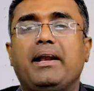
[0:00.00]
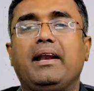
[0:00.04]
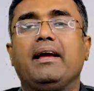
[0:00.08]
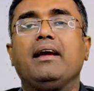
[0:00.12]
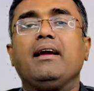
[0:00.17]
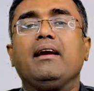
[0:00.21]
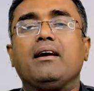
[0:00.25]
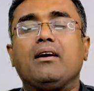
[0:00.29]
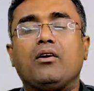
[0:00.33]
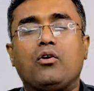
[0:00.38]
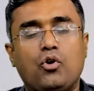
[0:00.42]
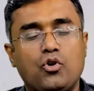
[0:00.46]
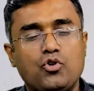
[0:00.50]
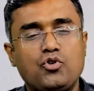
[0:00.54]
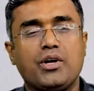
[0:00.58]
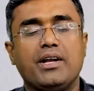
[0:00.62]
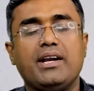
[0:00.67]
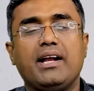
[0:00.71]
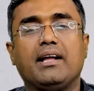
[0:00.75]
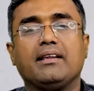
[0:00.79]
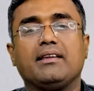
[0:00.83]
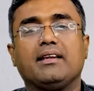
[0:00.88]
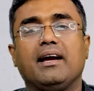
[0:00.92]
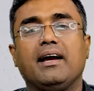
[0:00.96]
पहले
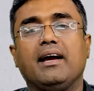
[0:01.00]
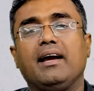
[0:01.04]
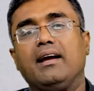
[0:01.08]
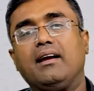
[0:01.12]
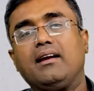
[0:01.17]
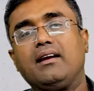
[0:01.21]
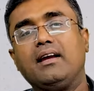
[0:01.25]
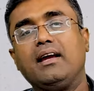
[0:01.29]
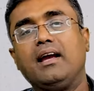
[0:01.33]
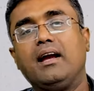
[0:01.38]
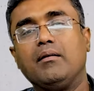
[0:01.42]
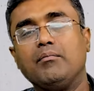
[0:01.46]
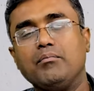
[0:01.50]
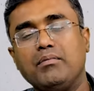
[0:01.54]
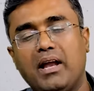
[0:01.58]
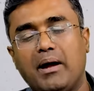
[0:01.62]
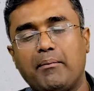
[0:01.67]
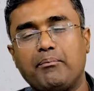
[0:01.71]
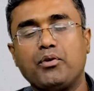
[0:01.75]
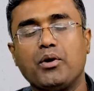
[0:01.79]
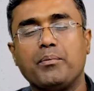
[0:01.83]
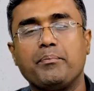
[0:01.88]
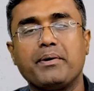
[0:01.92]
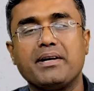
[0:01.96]
क्वेश्चन आता है कि हम
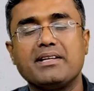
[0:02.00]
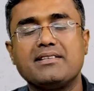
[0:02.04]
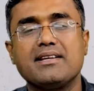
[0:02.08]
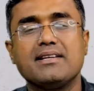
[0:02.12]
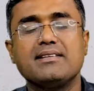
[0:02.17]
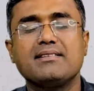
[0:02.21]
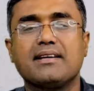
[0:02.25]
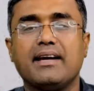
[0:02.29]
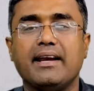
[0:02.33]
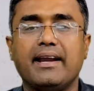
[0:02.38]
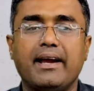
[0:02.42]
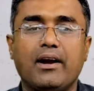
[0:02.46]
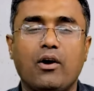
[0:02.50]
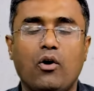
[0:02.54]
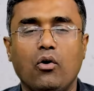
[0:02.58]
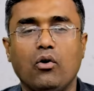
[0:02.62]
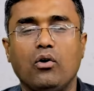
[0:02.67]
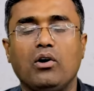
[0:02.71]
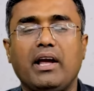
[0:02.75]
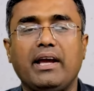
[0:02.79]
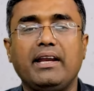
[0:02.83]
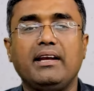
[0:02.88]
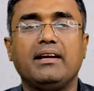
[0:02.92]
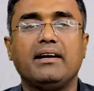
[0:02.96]
लैपटॉप परचेज करें
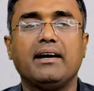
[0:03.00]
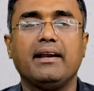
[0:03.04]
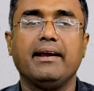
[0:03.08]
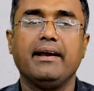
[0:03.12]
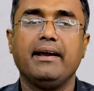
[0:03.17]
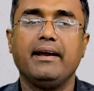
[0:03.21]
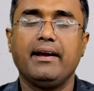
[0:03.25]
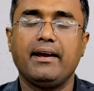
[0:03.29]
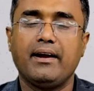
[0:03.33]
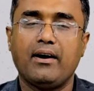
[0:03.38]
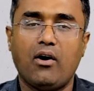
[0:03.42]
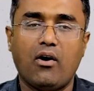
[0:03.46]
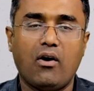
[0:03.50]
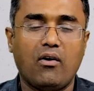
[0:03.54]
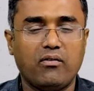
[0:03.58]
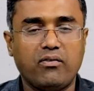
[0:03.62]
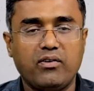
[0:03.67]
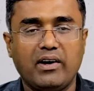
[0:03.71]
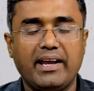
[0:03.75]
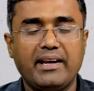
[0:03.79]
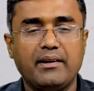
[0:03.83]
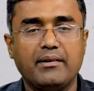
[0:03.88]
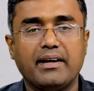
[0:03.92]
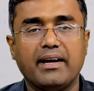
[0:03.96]
ऑनलाइन करें
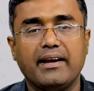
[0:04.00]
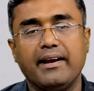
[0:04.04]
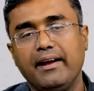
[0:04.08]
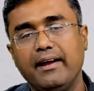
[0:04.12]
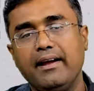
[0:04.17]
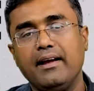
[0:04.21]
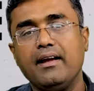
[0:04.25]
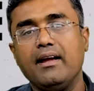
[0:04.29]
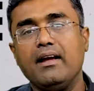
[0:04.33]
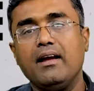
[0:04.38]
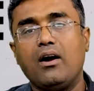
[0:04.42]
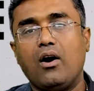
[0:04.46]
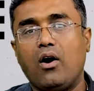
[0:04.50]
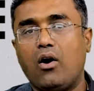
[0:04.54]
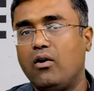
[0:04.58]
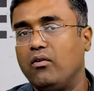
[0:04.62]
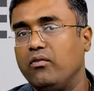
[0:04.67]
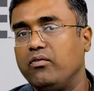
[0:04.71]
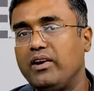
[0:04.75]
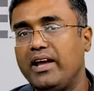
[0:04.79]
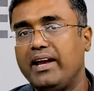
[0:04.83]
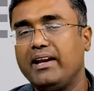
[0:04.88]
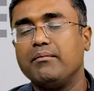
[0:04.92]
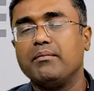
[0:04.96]
ऑफलाइन करें
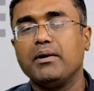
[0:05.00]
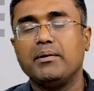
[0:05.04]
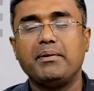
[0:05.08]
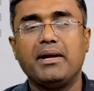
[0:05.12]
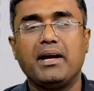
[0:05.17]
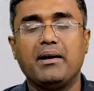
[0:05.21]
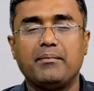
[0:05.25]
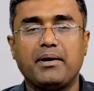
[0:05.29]
ऑफलाइन में भी